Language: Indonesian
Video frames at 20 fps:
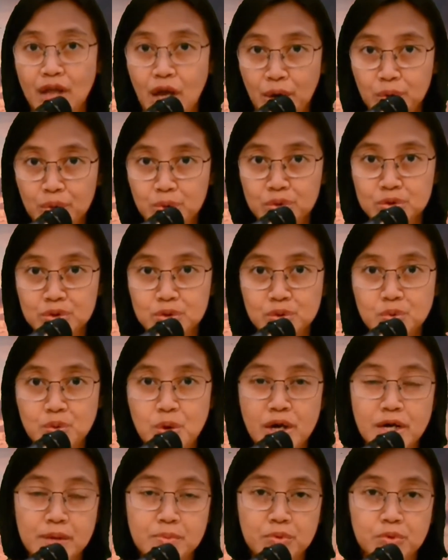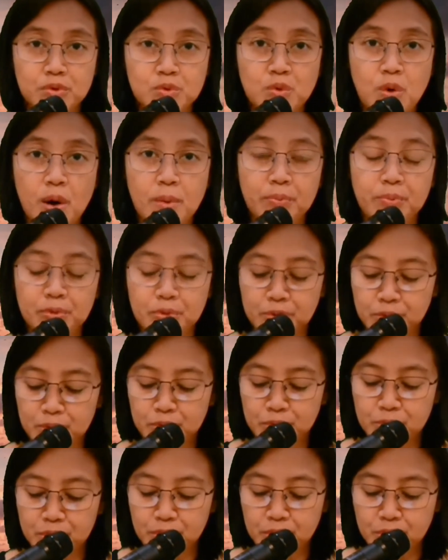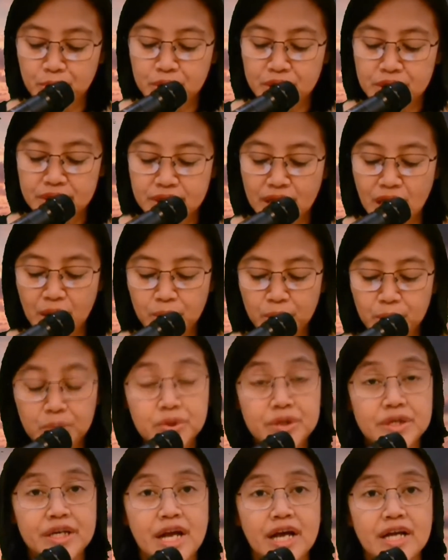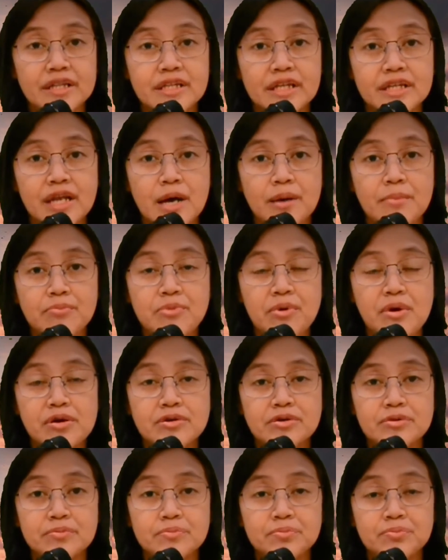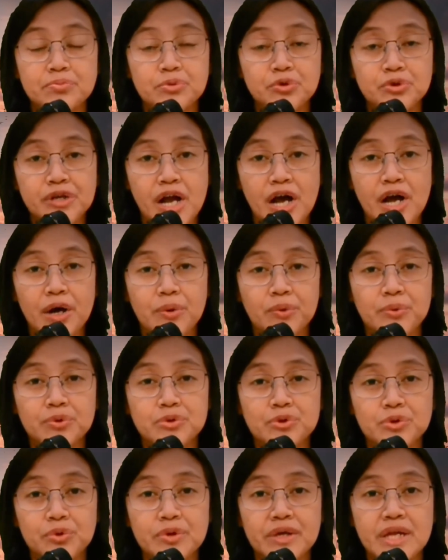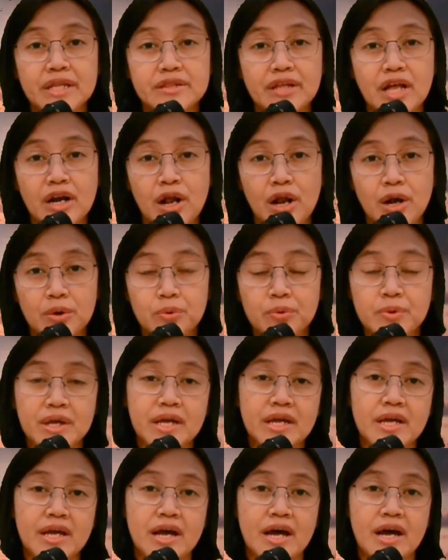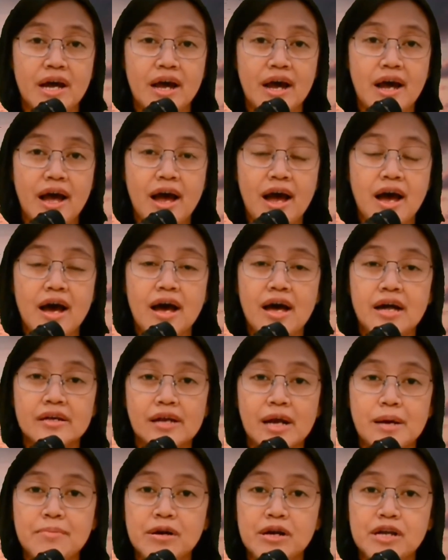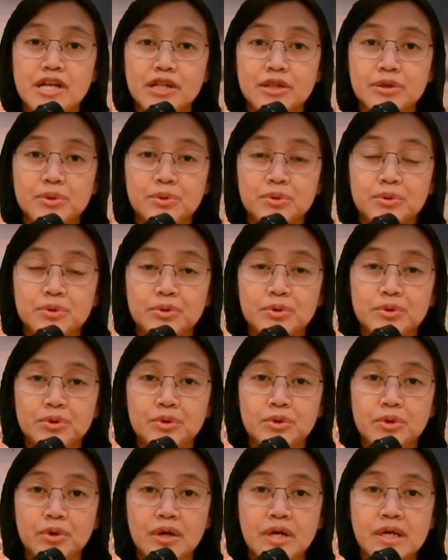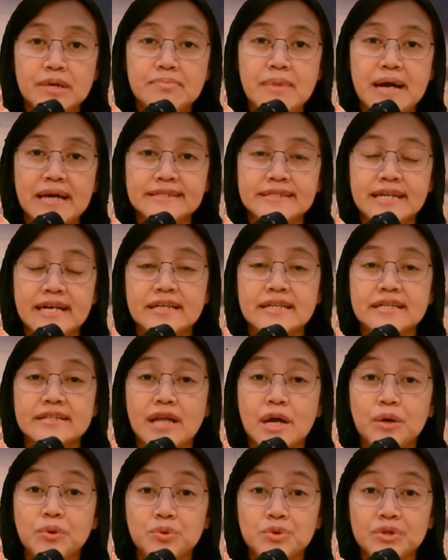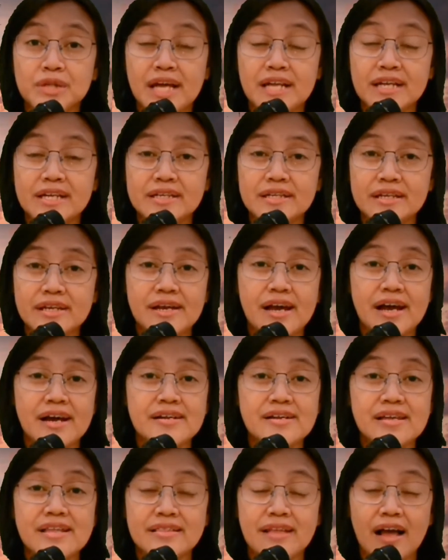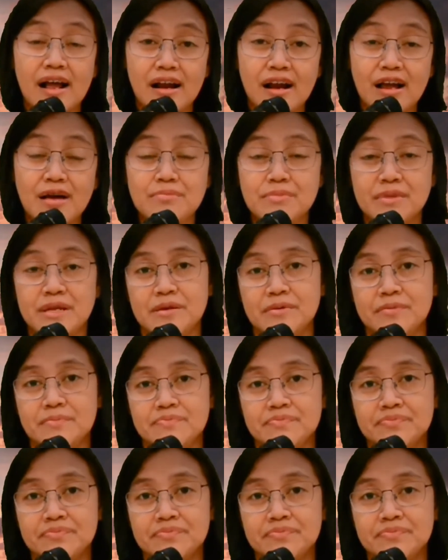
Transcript: tahun 2020 tahun yang tidak mudah untuk kita lalui ada begitu banyak ketakutan yang kita alami